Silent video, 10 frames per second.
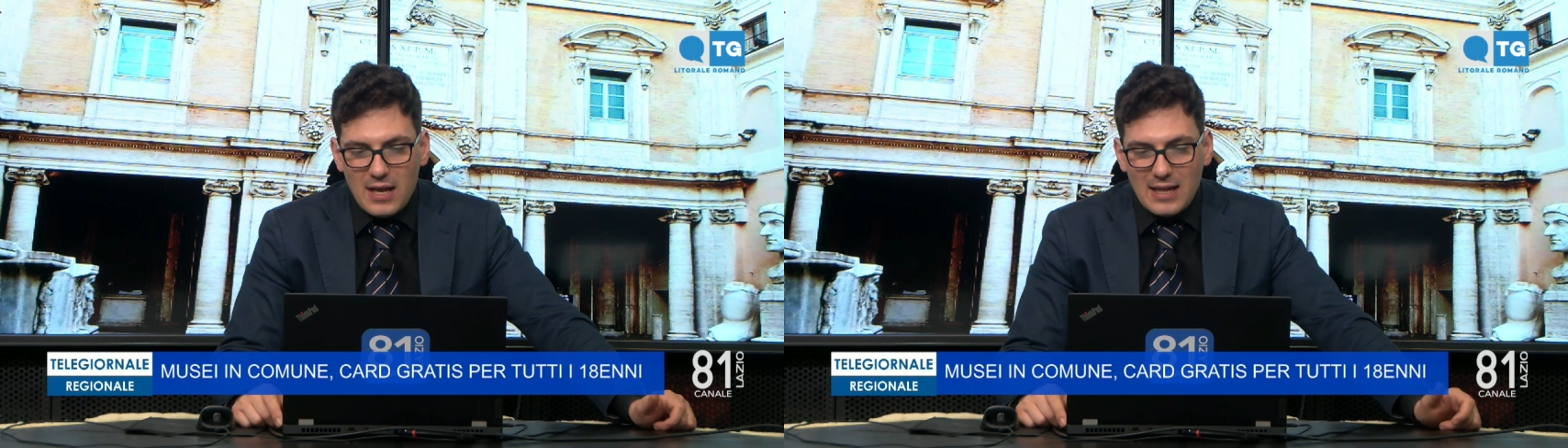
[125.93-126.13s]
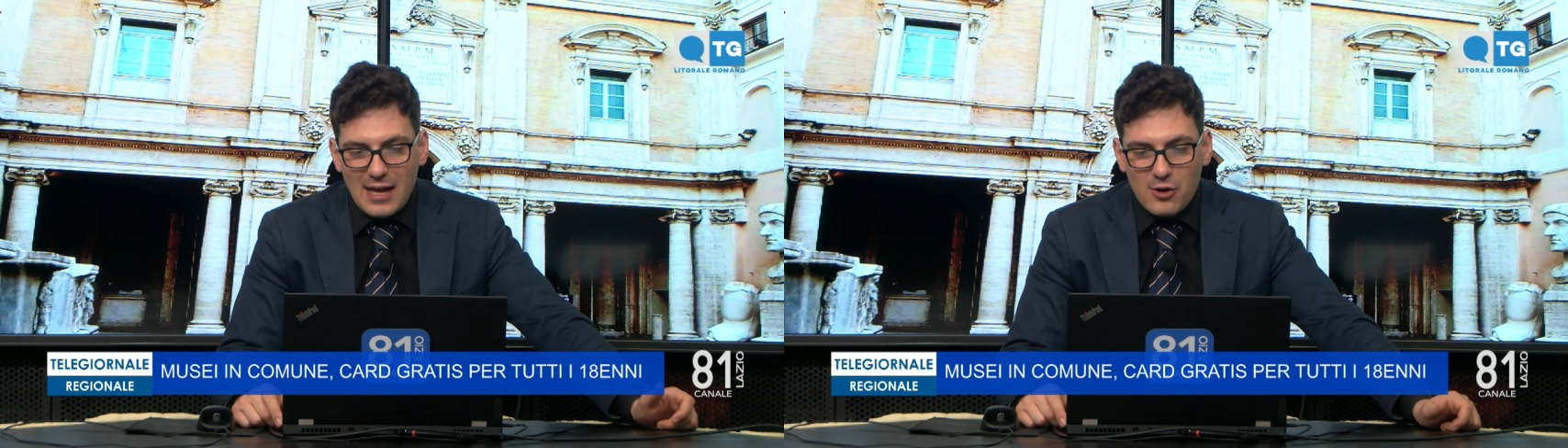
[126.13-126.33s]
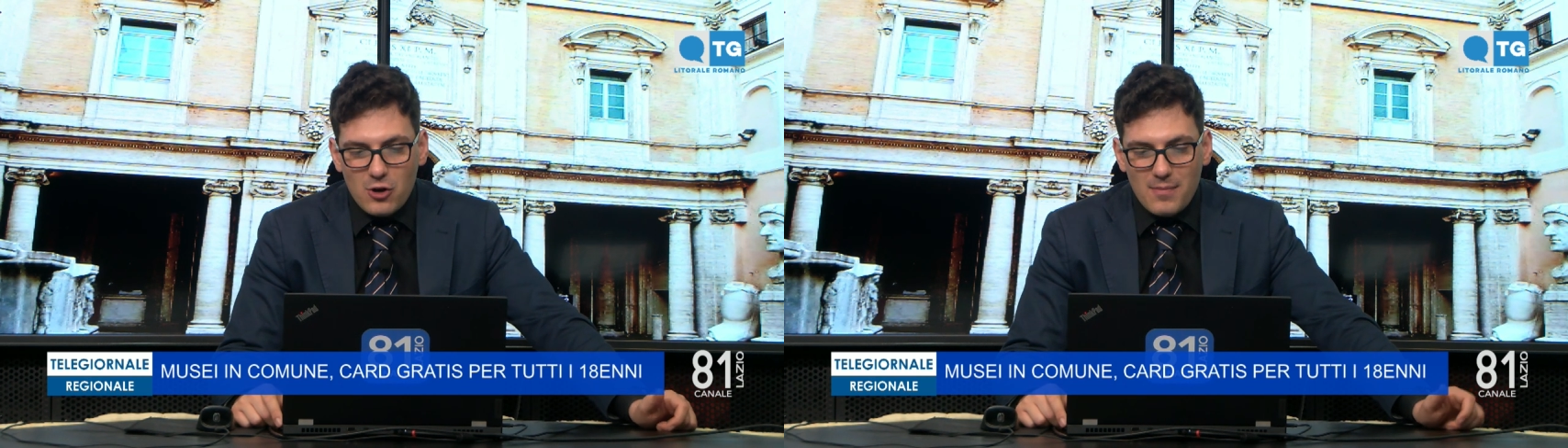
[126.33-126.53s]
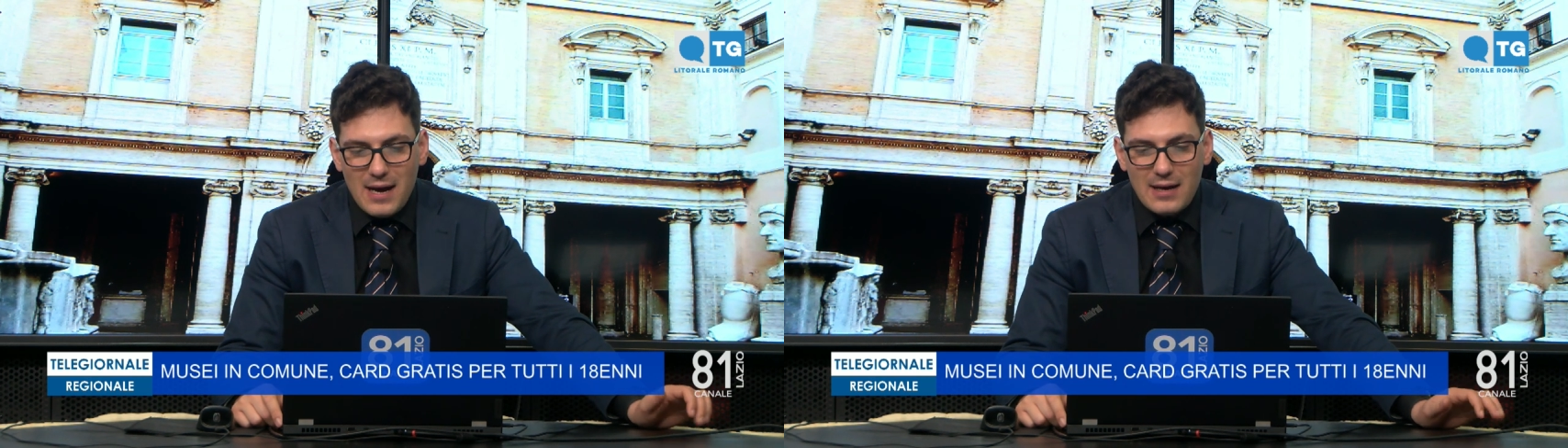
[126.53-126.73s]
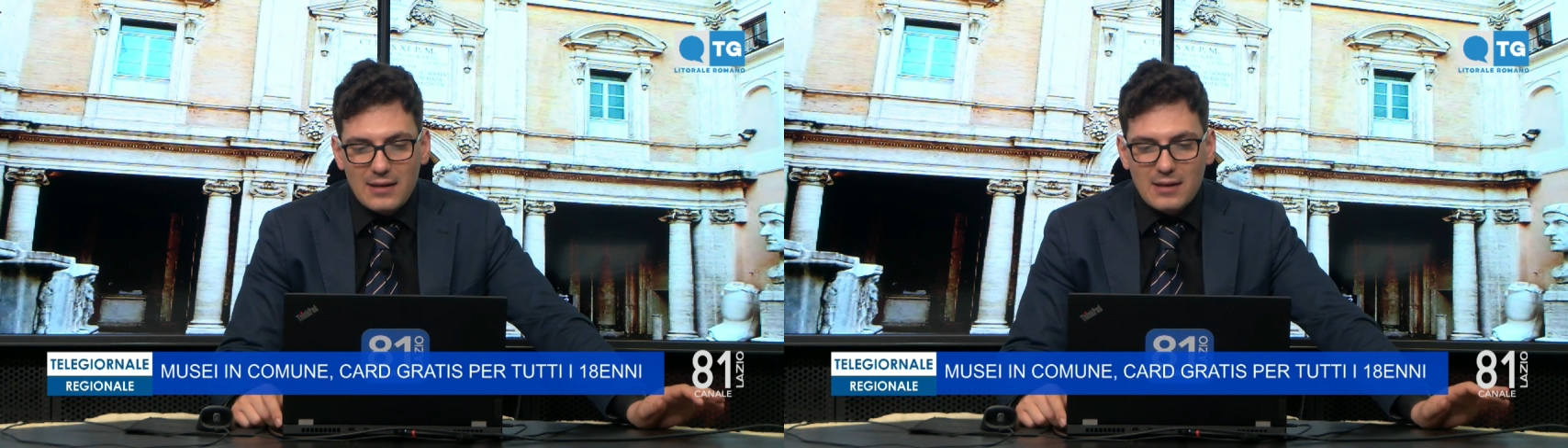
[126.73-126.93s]
la
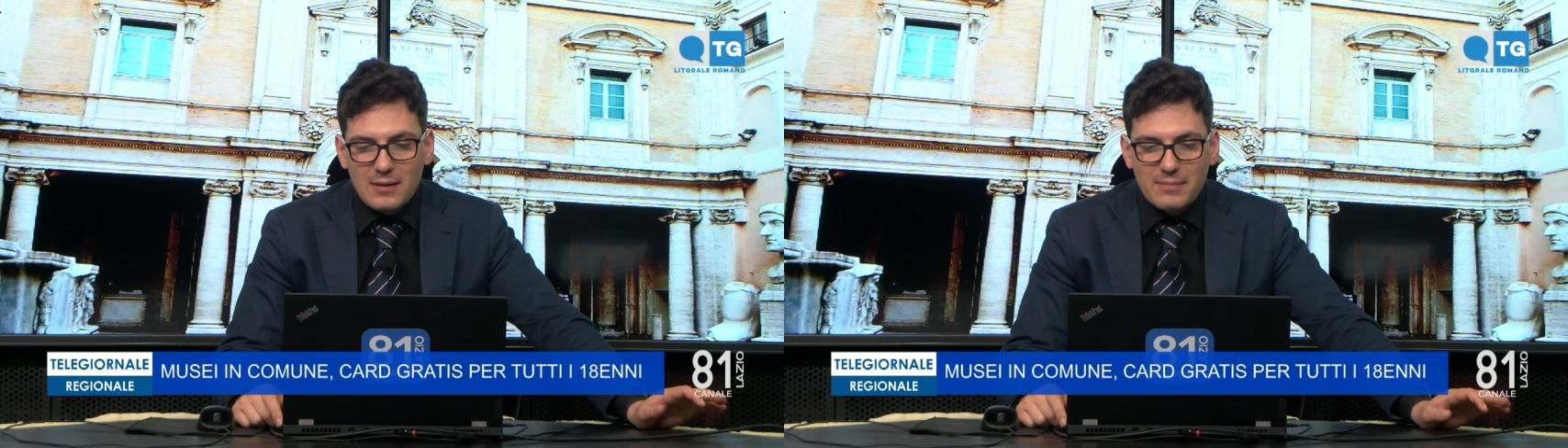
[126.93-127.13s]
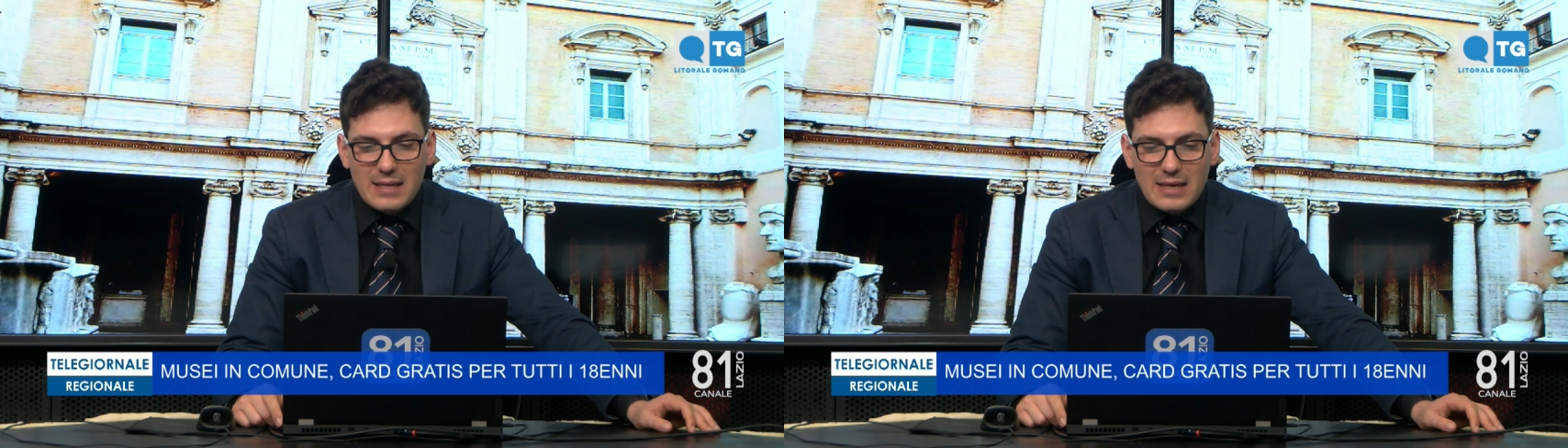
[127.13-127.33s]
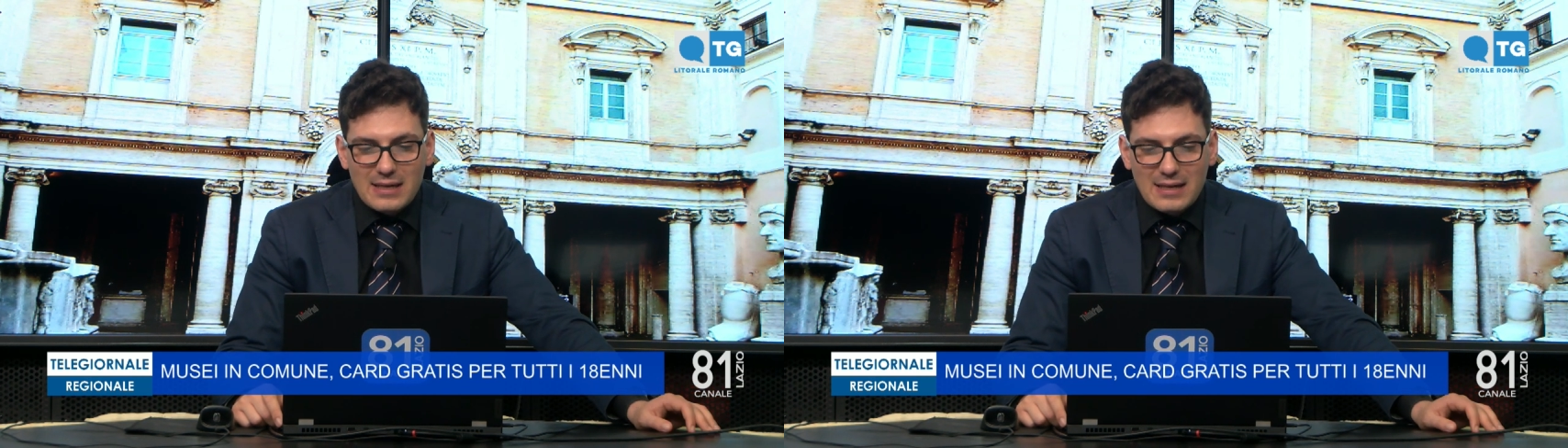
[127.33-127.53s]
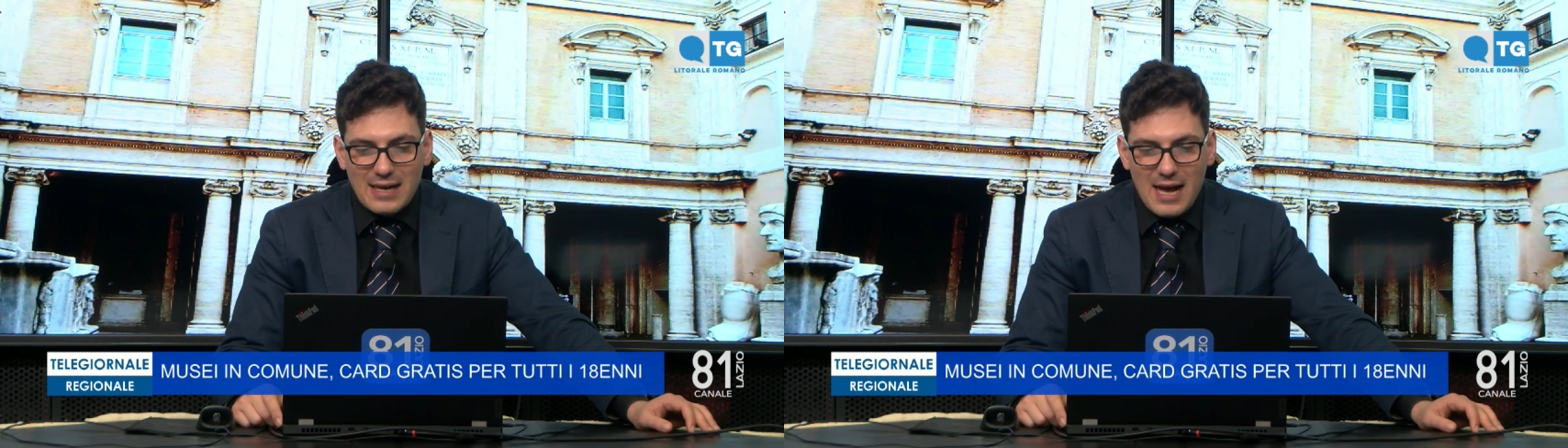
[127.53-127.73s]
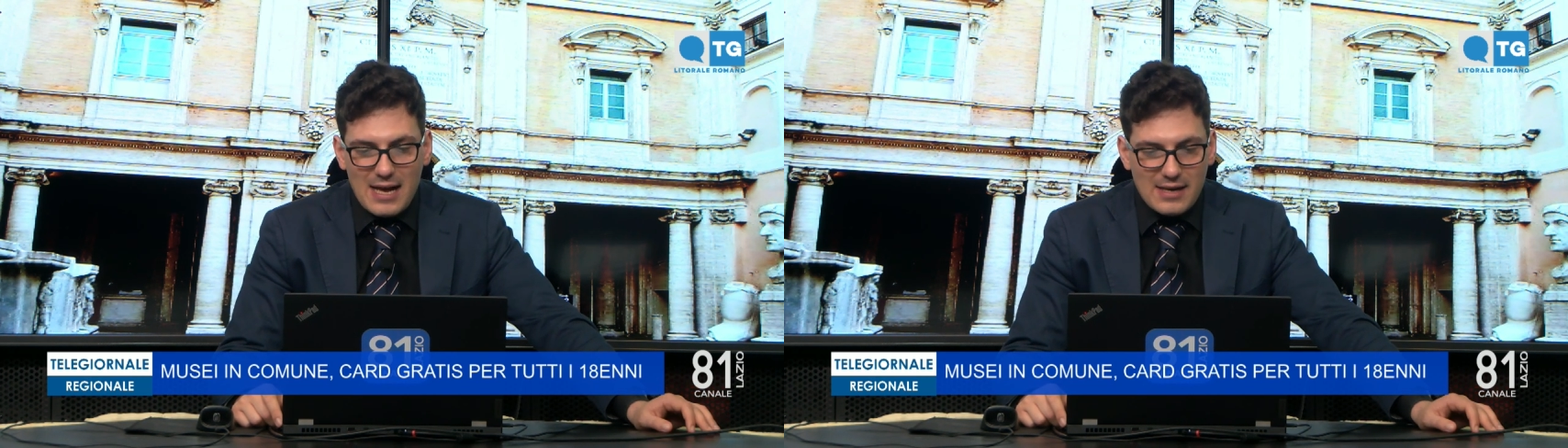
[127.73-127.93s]
Roma eh, MIC
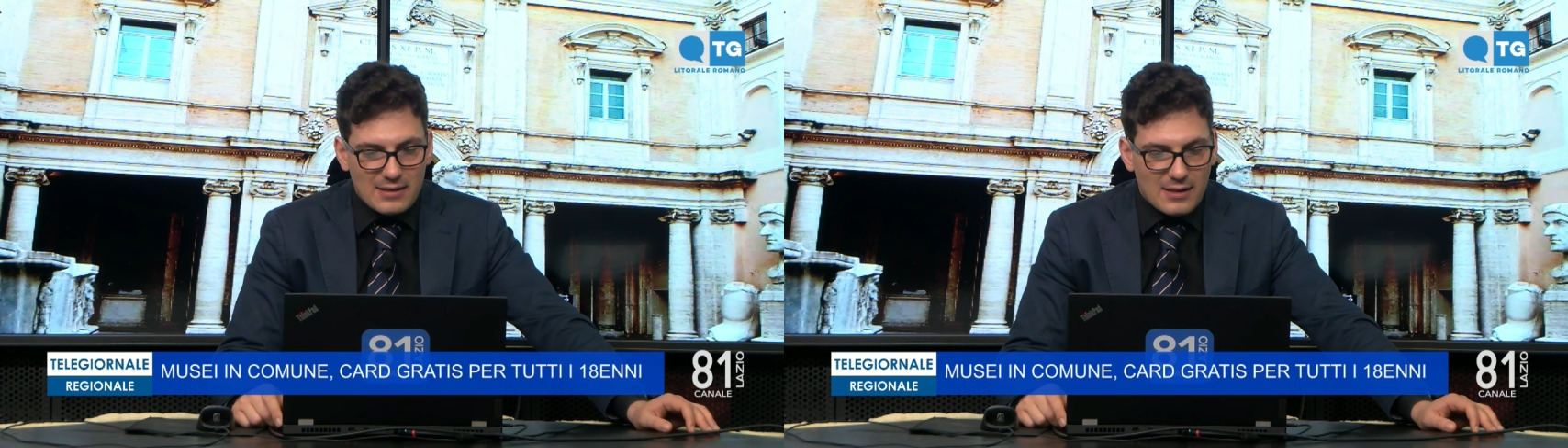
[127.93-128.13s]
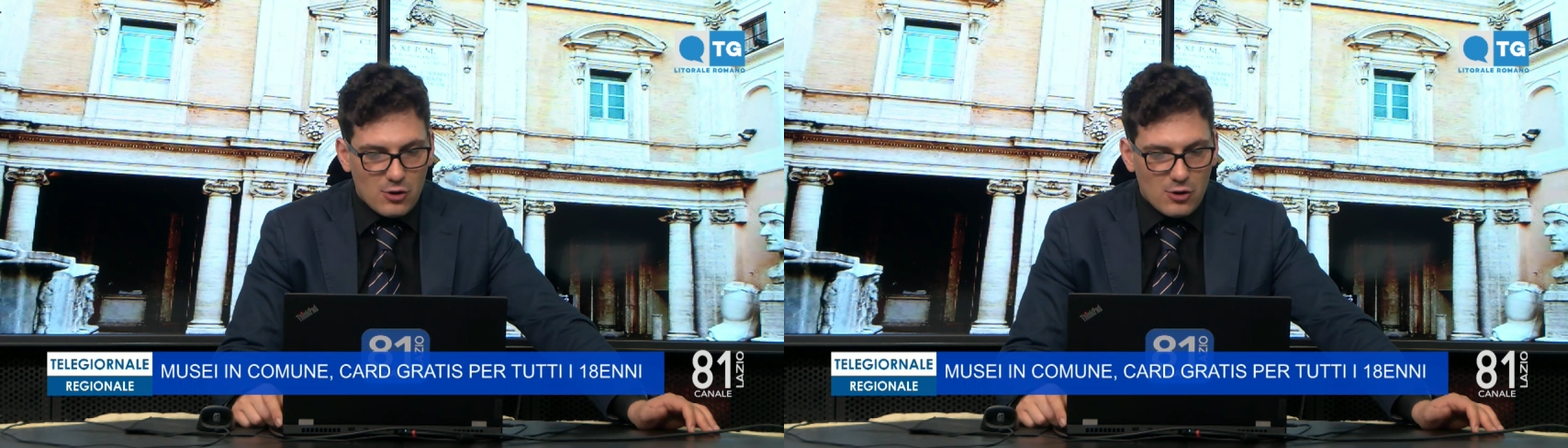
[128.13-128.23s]
Card,